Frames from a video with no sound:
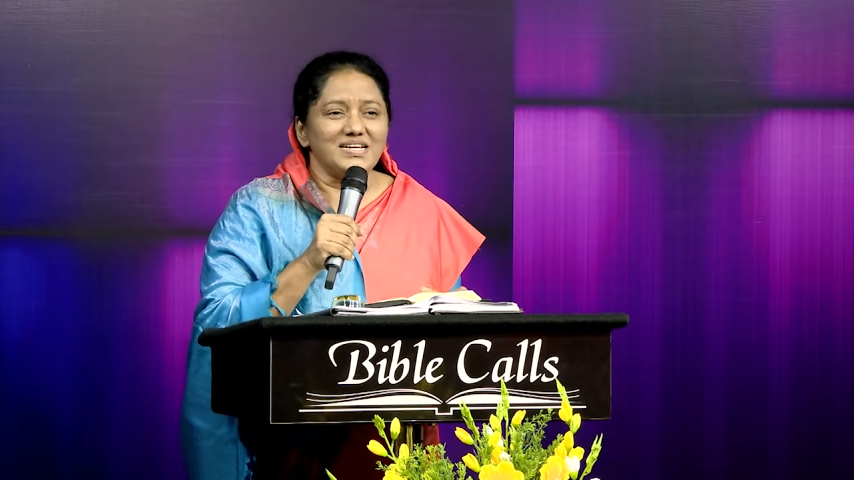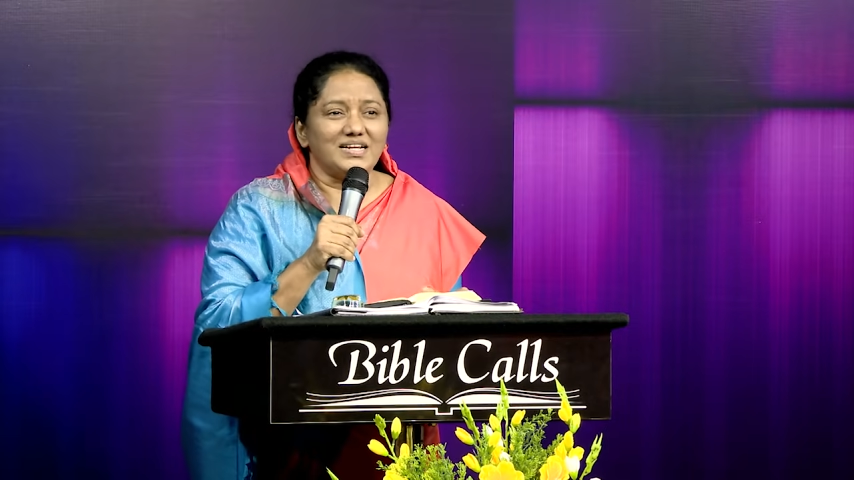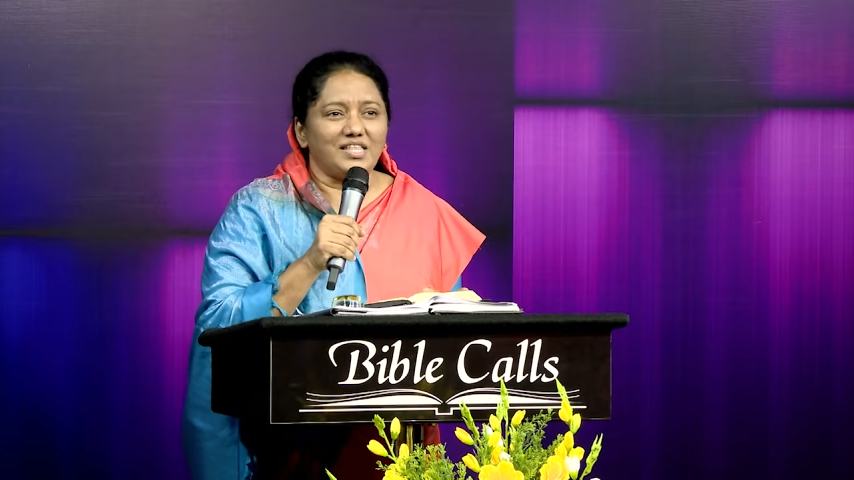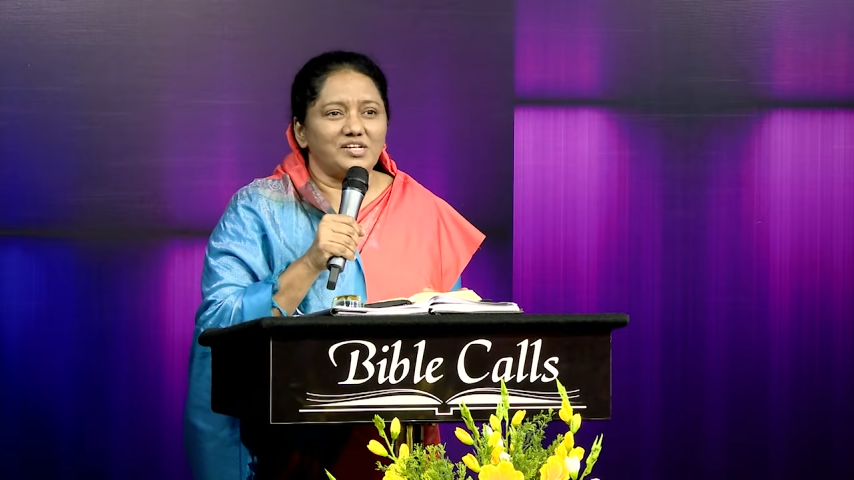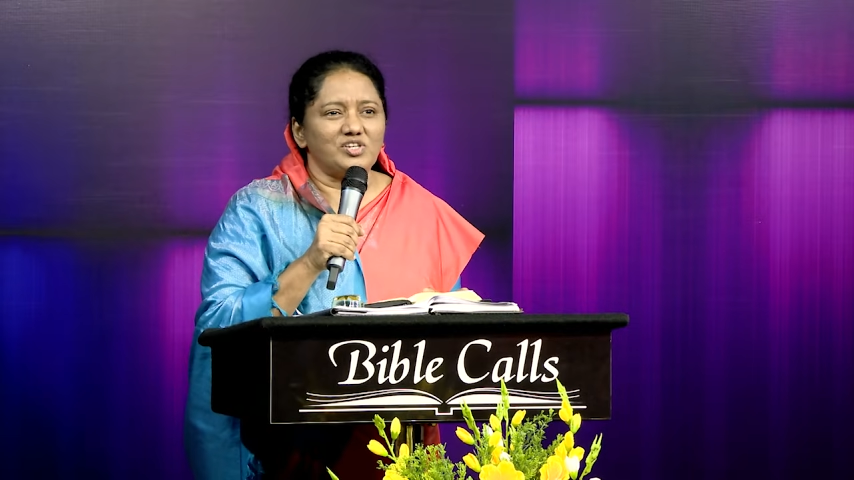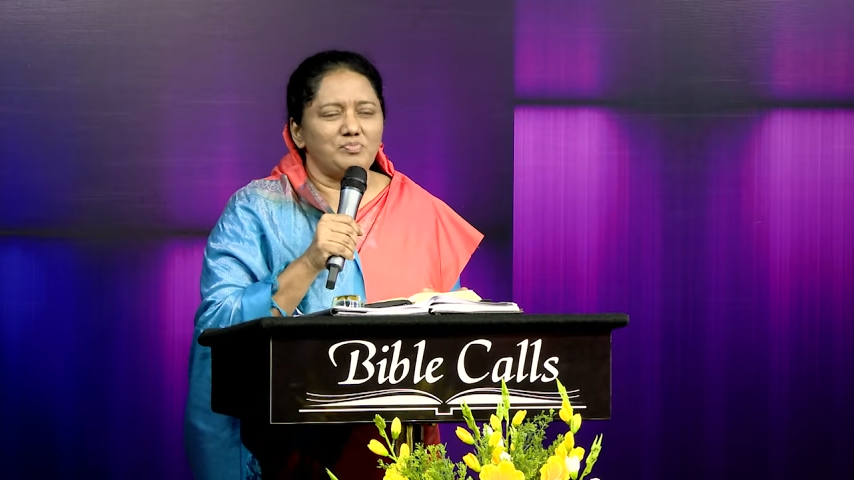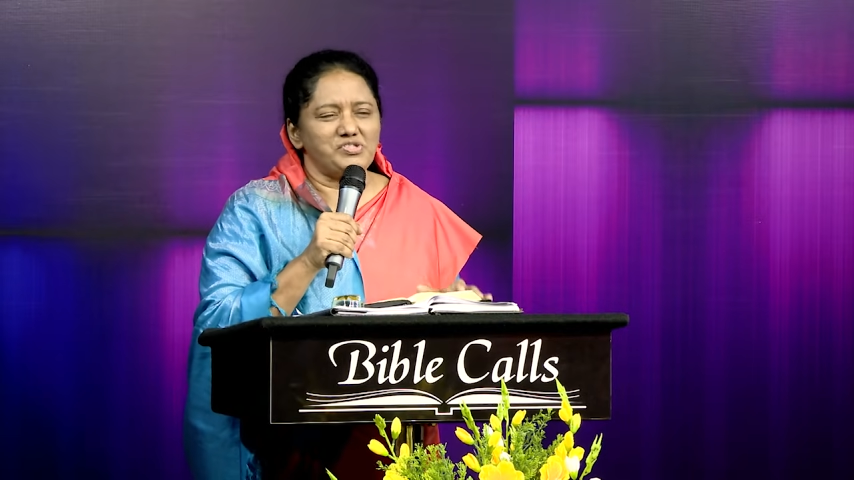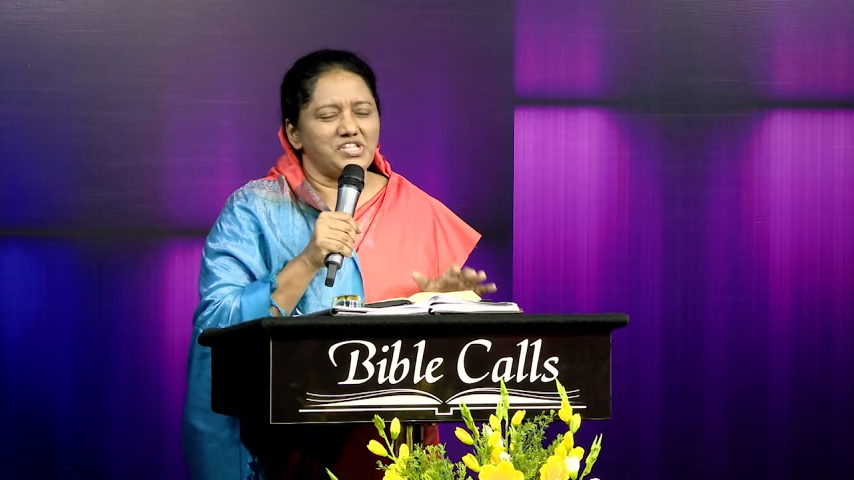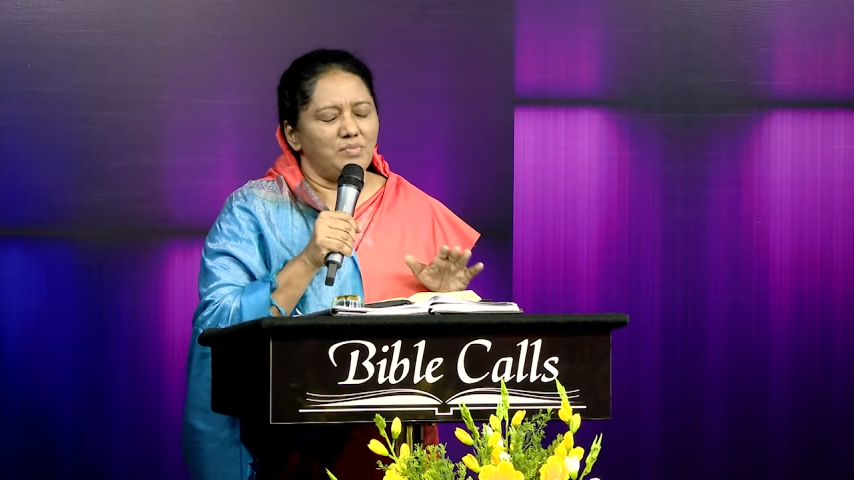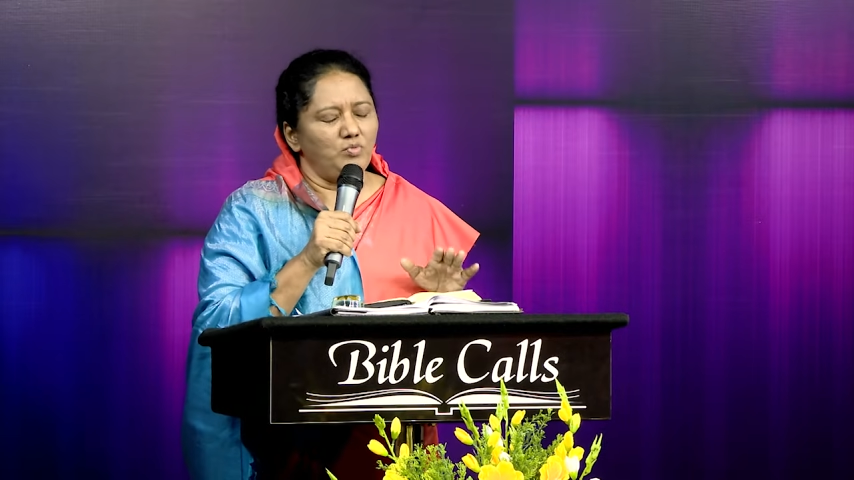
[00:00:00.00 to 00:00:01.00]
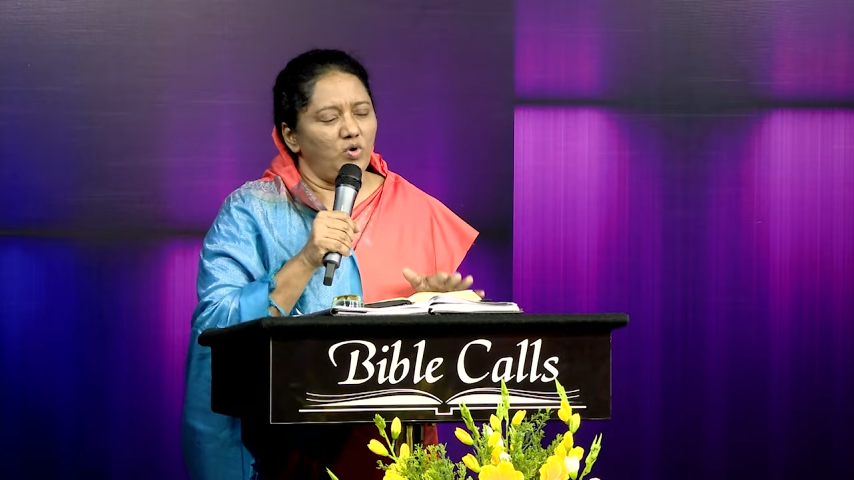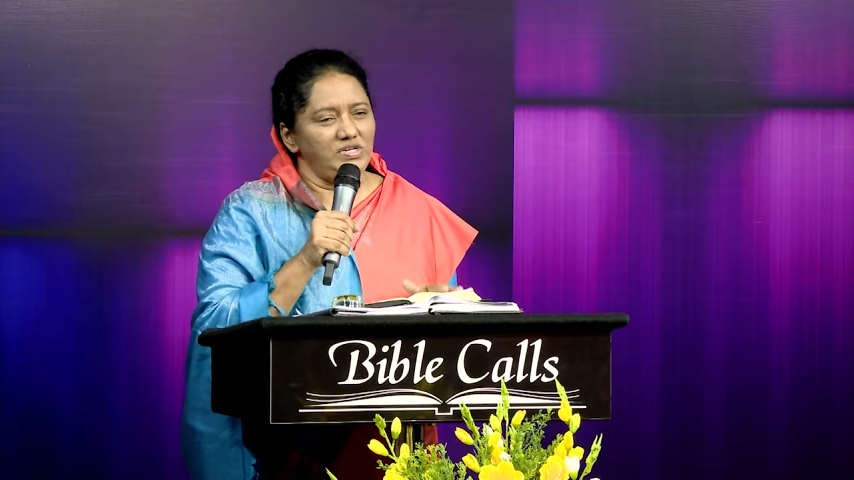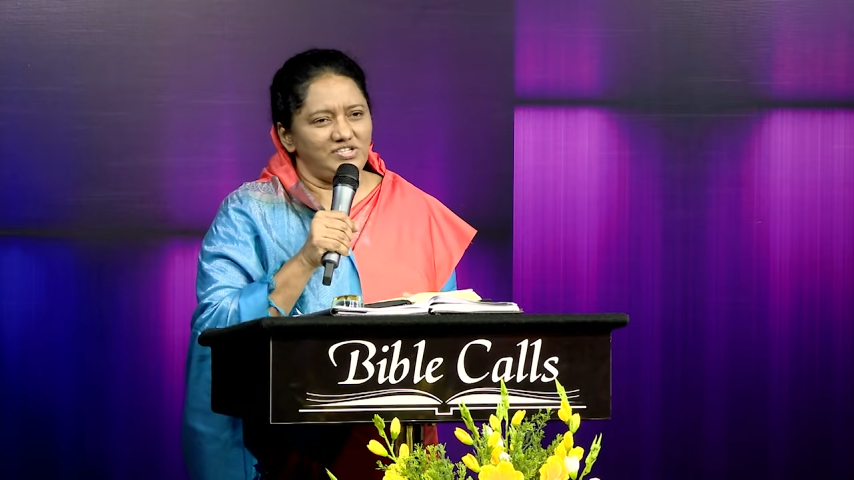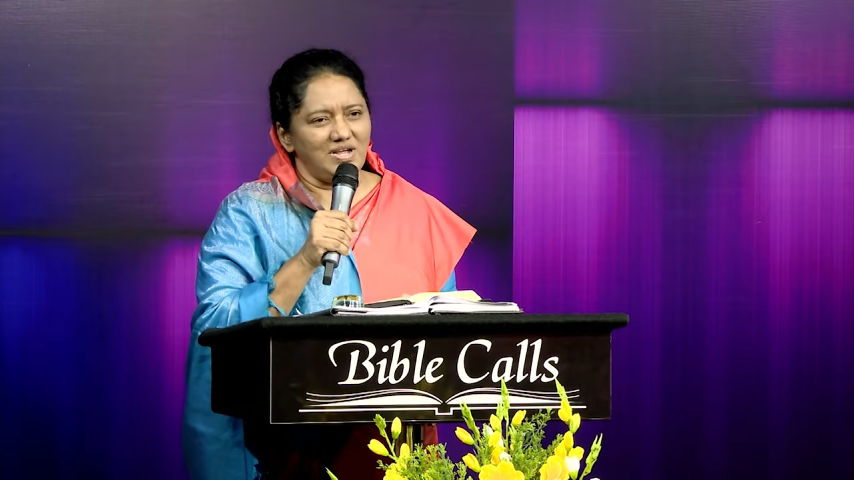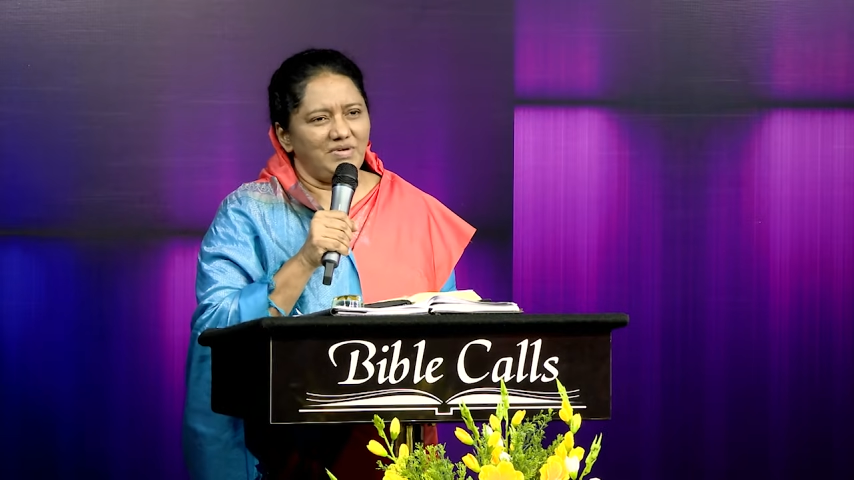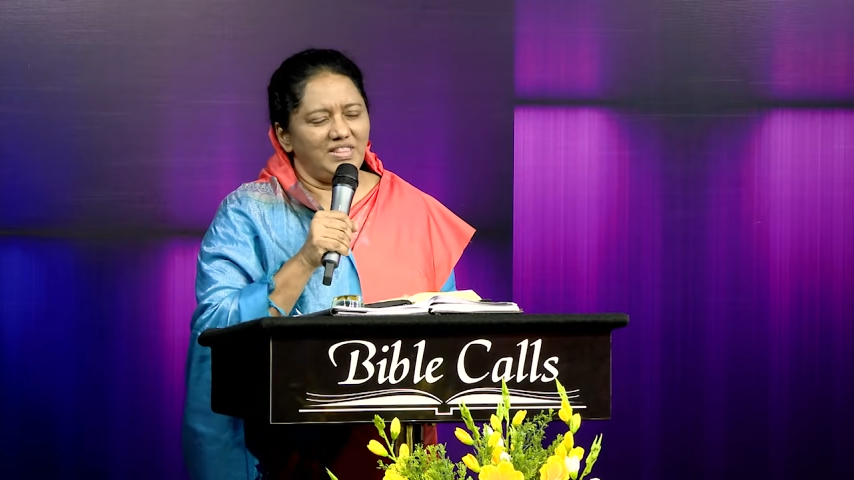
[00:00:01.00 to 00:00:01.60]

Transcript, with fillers: தீர்க்க தரிசன புத்தகம் ஒன்றாம்